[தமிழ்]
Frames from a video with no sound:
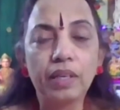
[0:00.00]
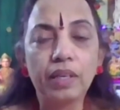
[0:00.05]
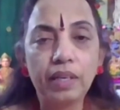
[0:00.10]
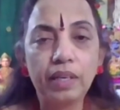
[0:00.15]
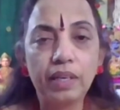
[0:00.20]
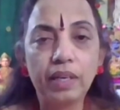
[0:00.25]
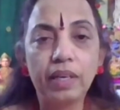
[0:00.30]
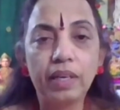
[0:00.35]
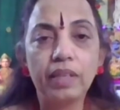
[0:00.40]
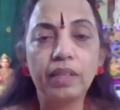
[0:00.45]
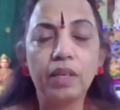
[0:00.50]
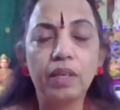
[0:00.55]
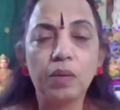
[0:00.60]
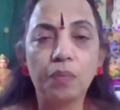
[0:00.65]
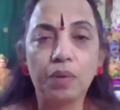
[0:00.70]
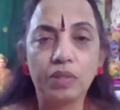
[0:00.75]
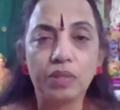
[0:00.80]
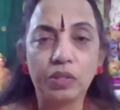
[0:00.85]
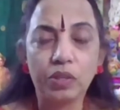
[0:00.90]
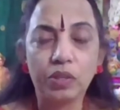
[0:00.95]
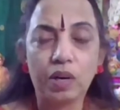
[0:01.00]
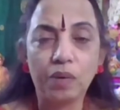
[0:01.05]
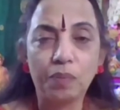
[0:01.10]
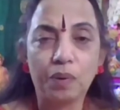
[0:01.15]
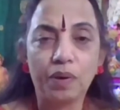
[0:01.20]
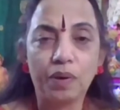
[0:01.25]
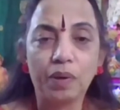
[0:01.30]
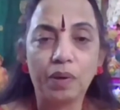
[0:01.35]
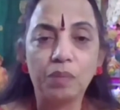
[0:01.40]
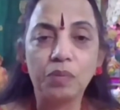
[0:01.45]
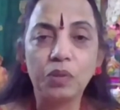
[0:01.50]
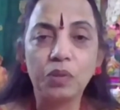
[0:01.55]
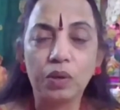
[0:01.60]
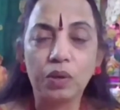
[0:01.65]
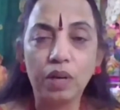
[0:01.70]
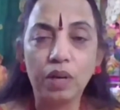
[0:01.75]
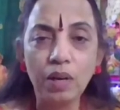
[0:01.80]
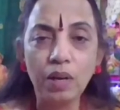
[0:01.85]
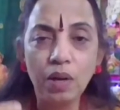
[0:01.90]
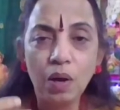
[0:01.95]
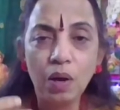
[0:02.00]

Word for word: கீழேந்து நம்ம ஸ்டார்ட் பண்ணோம்னு சொன்னா